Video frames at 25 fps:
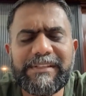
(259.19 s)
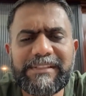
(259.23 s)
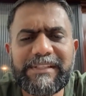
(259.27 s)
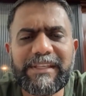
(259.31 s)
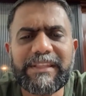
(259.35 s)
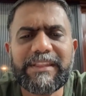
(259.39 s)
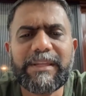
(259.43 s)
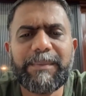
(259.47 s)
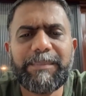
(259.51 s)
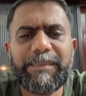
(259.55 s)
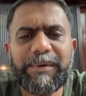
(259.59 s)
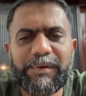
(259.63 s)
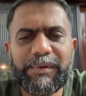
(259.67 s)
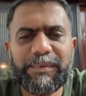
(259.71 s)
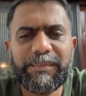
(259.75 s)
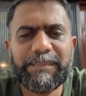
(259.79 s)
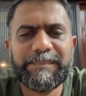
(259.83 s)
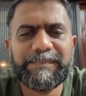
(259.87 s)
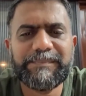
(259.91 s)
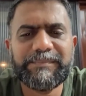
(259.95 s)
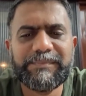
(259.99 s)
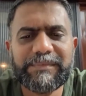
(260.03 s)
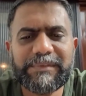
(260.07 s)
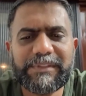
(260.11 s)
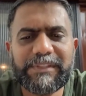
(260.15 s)
చెత్త పన్ను
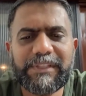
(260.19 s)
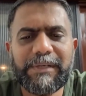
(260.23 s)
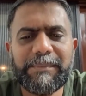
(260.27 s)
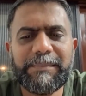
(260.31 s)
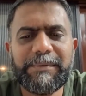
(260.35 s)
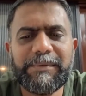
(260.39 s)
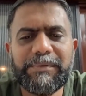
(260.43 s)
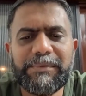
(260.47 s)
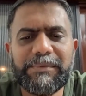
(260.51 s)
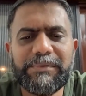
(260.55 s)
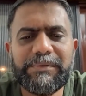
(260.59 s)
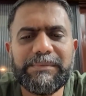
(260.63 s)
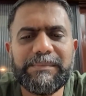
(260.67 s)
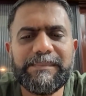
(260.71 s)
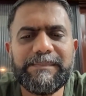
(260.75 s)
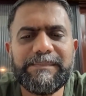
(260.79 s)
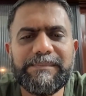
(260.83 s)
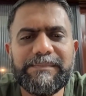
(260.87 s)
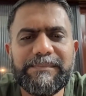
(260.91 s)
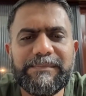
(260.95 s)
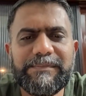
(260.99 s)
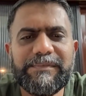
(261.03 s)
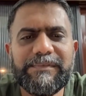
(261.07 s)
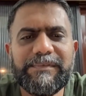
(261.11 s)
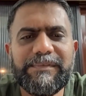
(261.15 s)
అప్పుడు
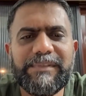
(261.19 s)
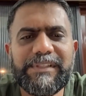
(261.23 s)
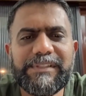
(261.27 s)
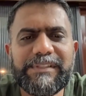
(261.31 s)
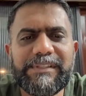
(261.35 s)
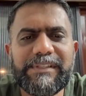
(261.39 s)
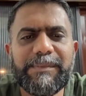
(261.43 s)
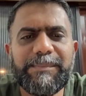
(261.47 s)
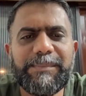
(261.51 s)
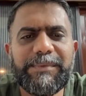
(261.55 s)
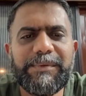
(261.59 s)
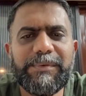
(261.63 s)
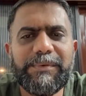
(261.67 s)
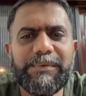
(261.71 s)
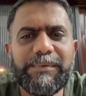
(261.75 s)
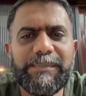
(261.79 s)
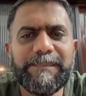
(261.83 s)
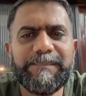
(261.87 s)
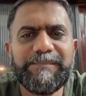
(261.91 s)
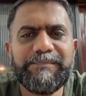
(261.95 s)
వేసినప్పుడు